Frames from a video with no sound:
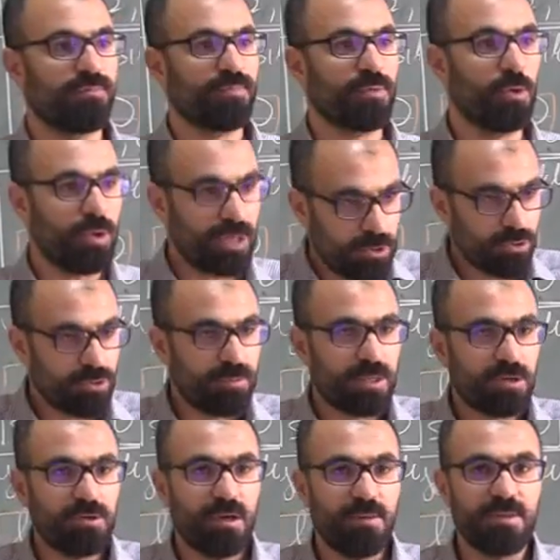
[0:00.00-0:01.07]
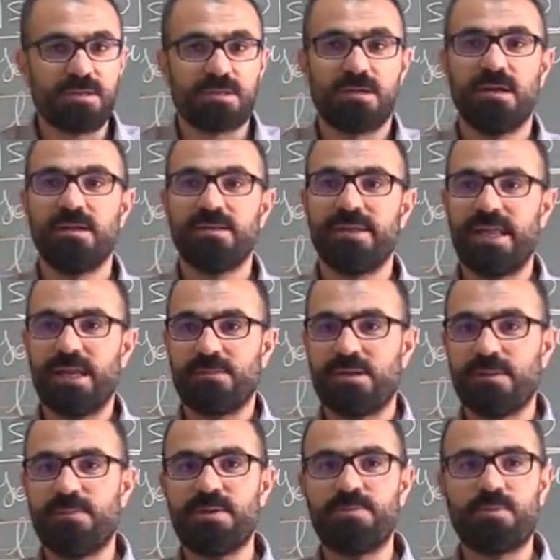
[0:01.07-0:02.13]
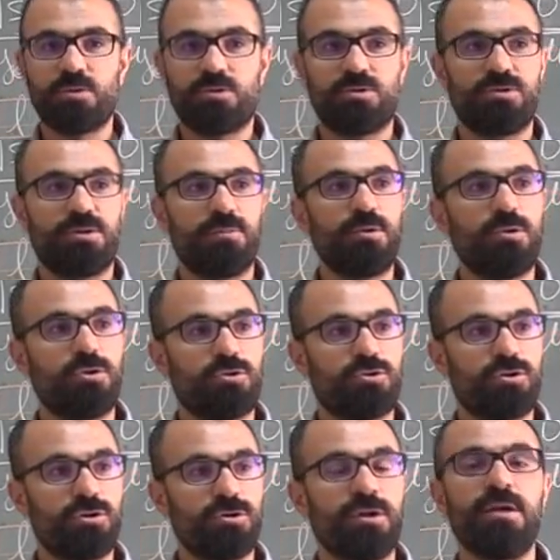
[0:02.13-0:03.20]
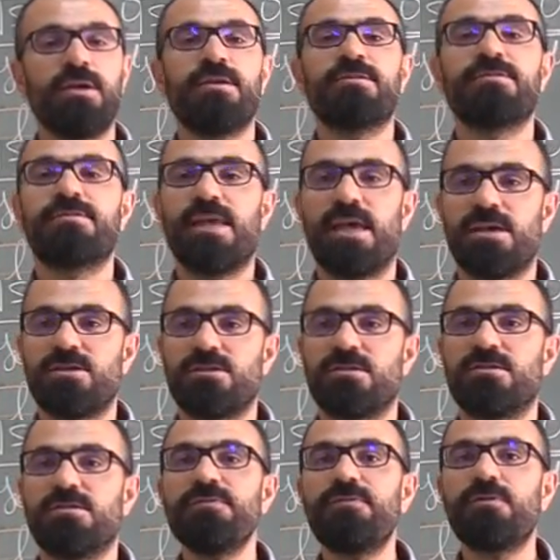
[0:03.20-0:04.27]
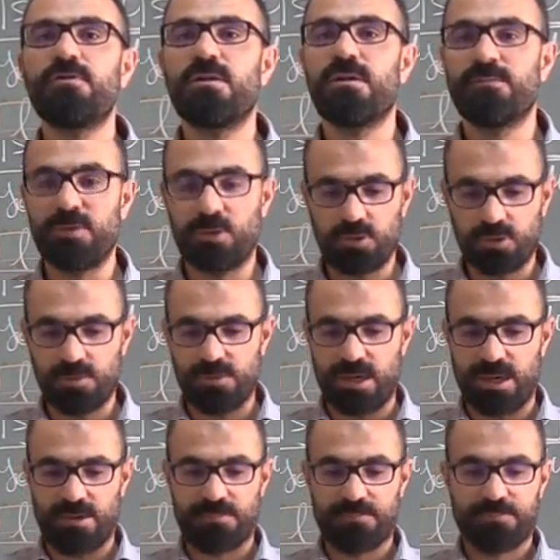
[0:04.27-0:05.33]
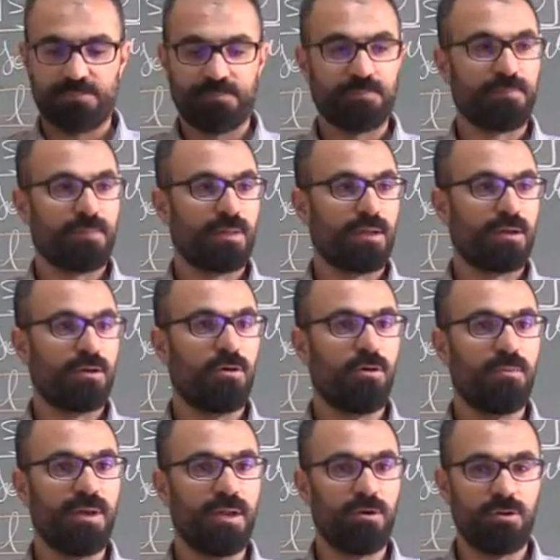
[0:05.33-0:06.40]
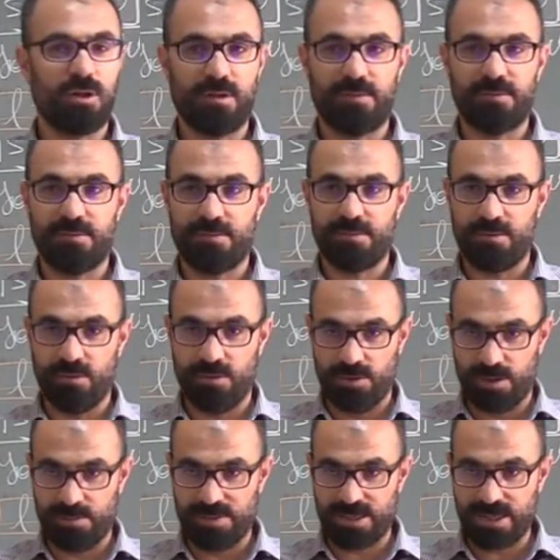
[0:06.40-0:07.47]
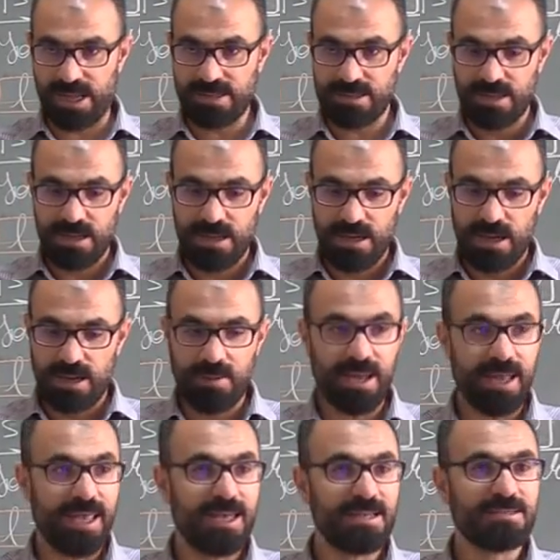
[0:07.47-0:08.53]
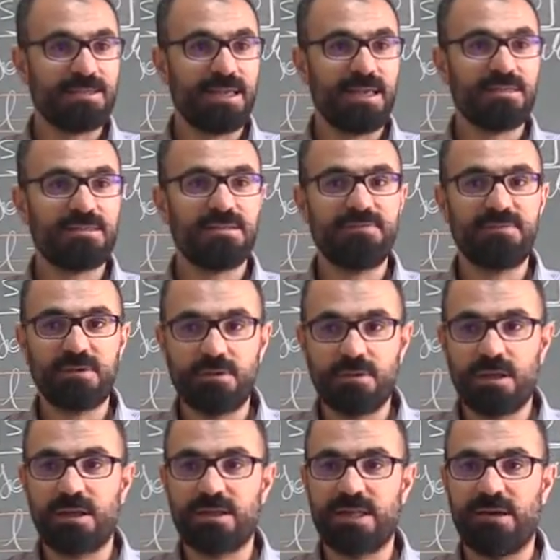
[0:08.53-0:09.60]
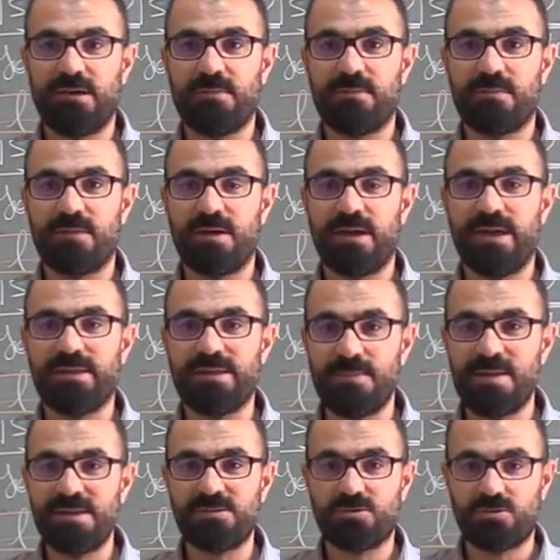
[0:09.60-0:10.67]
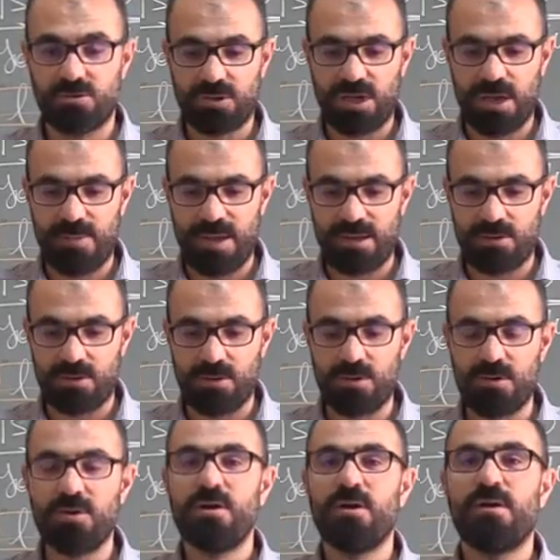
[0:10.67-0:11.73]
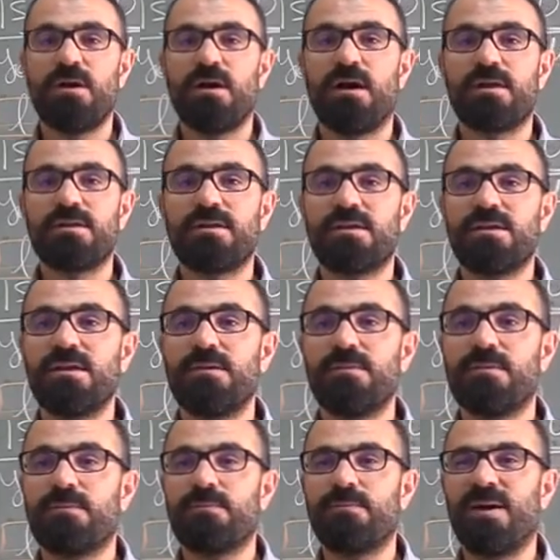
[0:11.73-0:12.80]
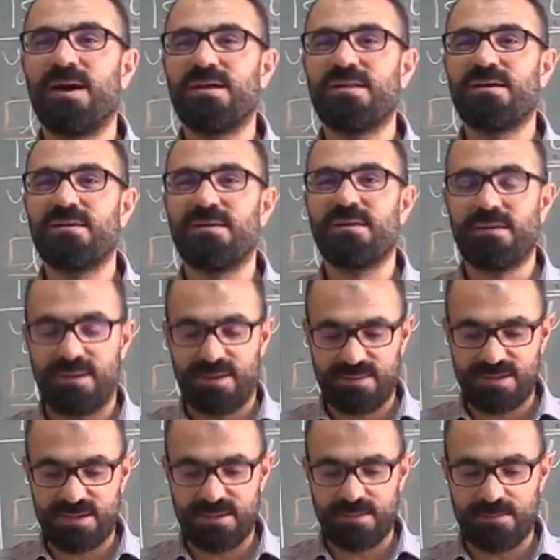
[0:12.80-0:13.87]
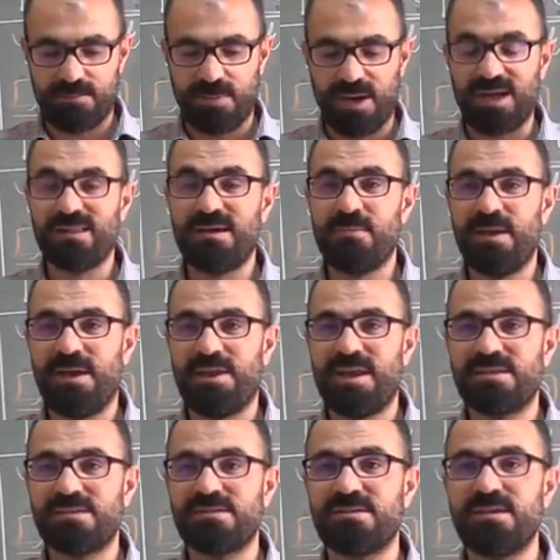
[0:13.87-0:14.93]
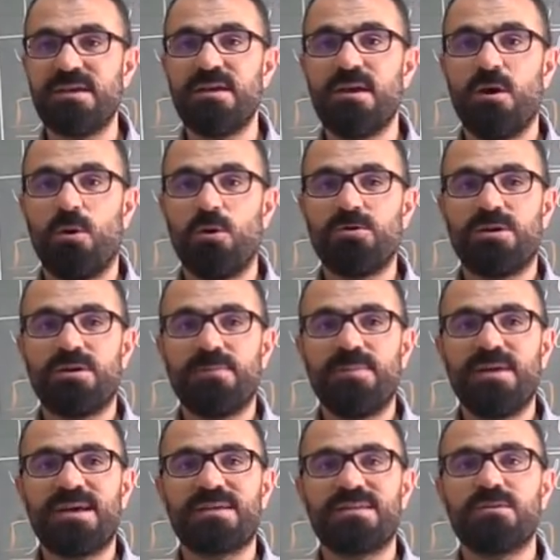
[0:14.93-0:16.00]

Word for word: Öyle durumlar olabilir. Diyelim ki bir protonla bir nötron S eşittir 0 olan bir durumla kombine olabilir olabilirler. Ama eğer S 0 e olarak devam edemez çünkü hemen o aradaki bağla, e, bağlanma enerjisi onları bir arada